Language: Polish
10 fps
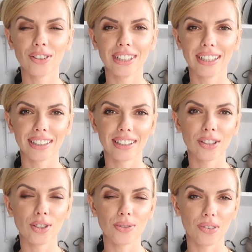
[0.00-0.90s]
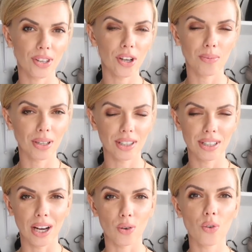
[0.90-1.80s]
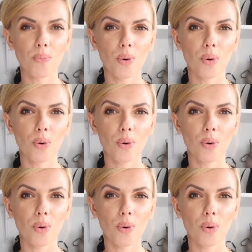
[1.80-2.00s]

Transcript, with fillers: delikatnego, zwinnego materiału,